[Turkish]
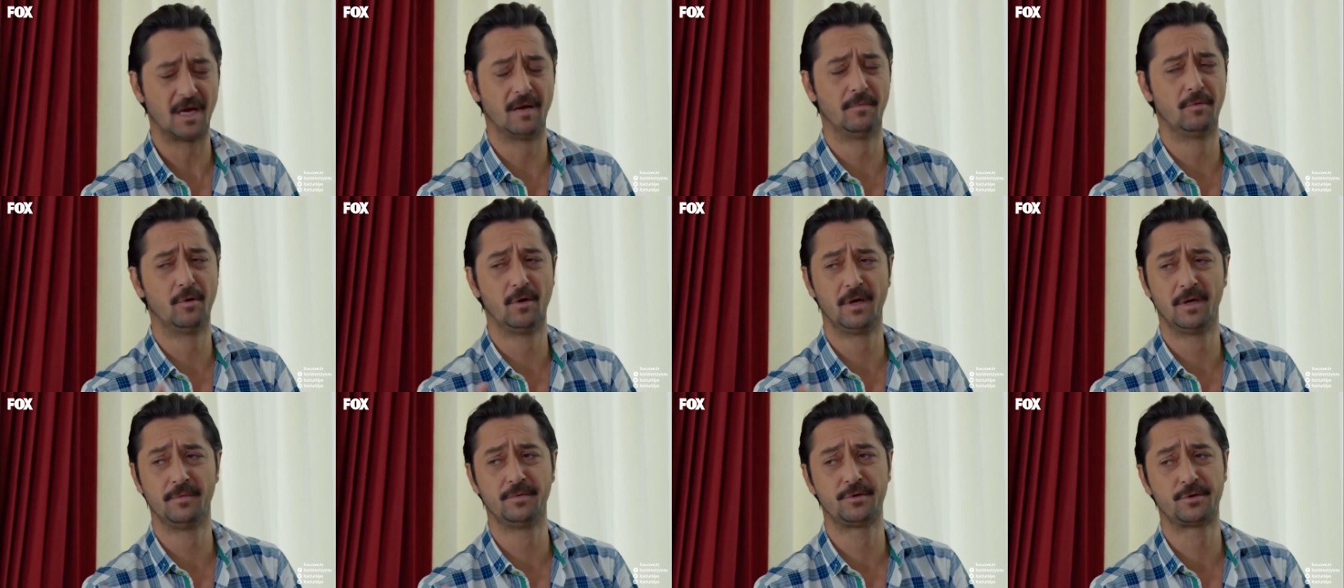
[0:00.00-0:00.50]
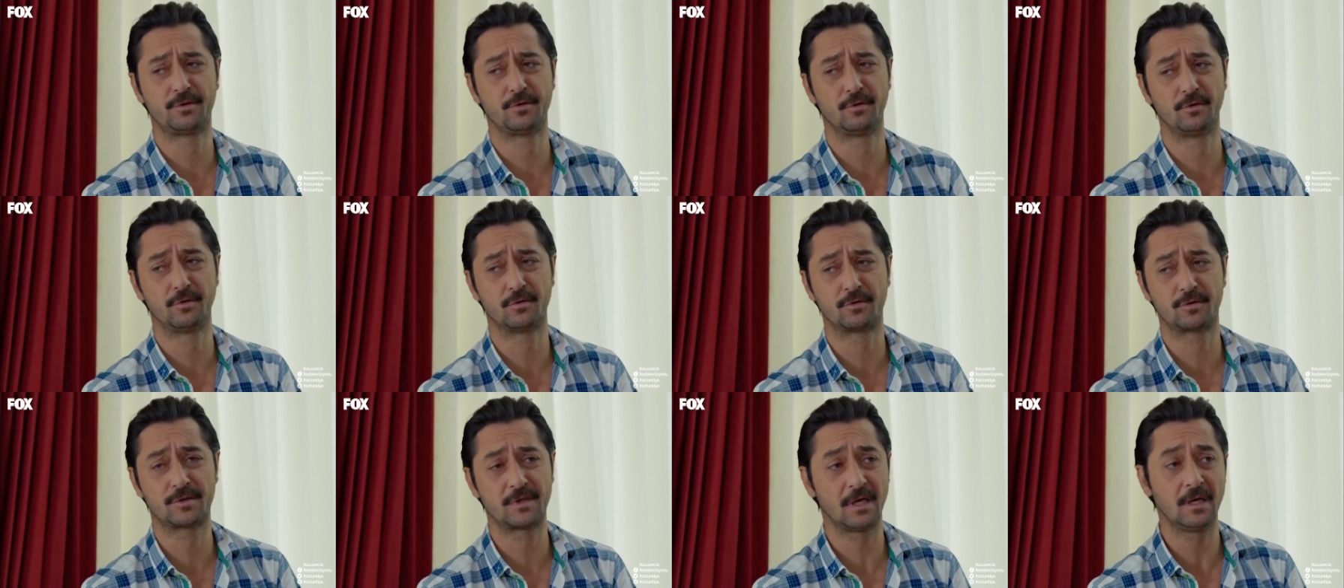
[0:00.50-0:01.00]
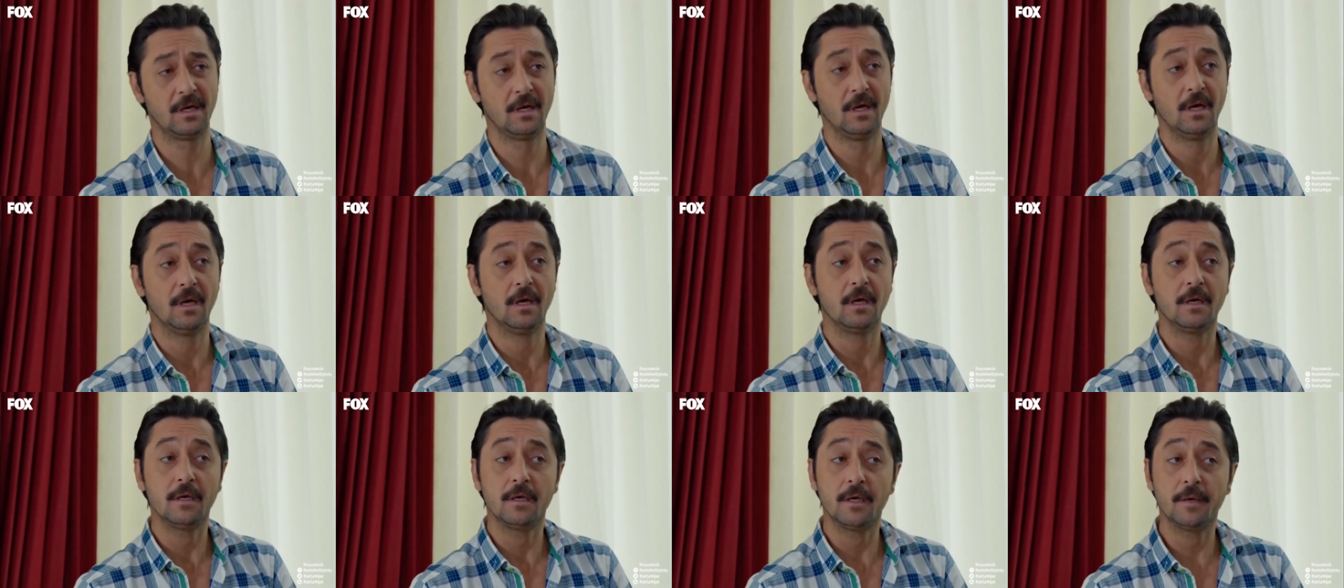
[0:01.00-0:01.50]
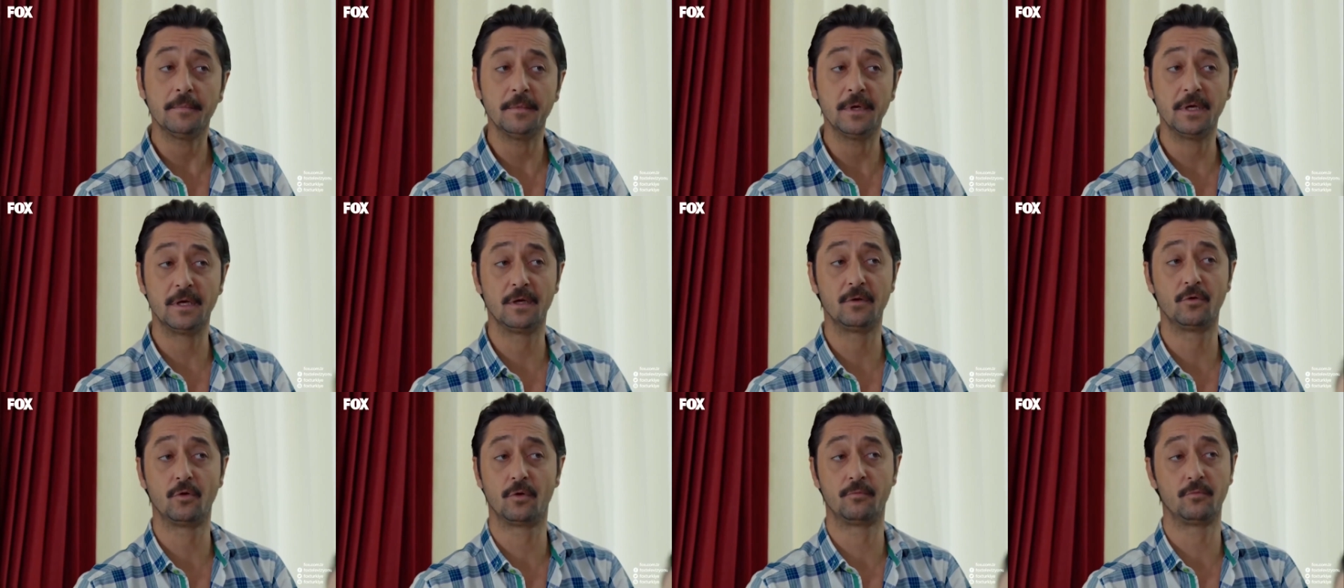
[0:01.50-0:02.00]
bir daha böyle bir şey olursa yemin
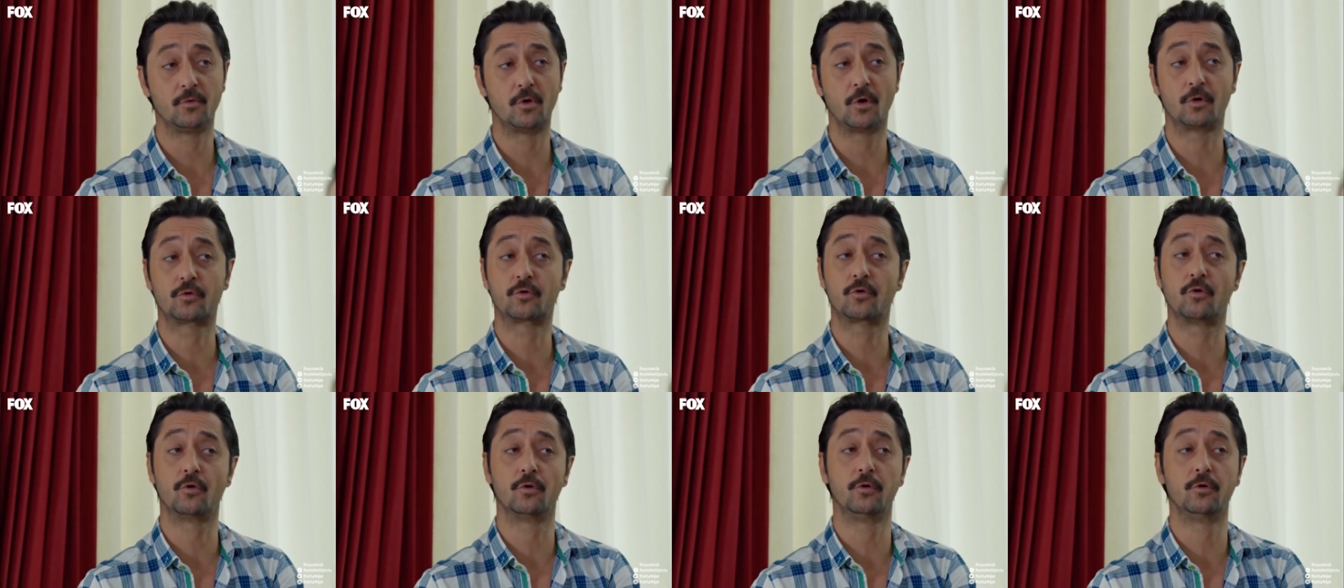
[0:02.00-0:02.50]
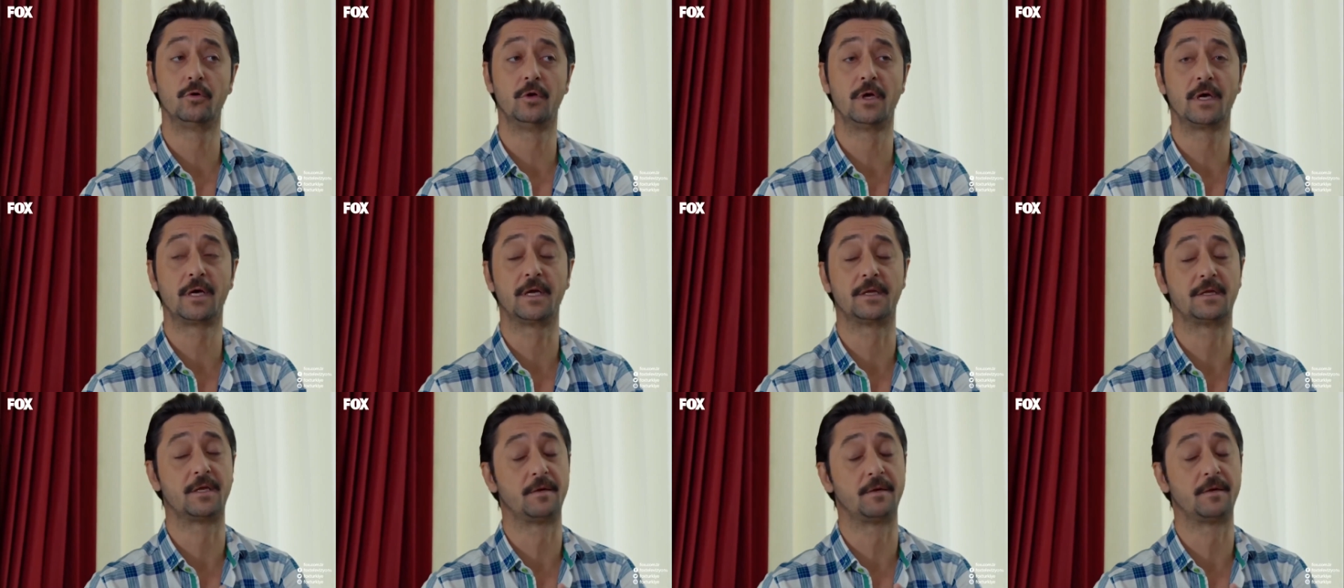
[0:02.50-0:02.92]
ediyorum dört kolluyla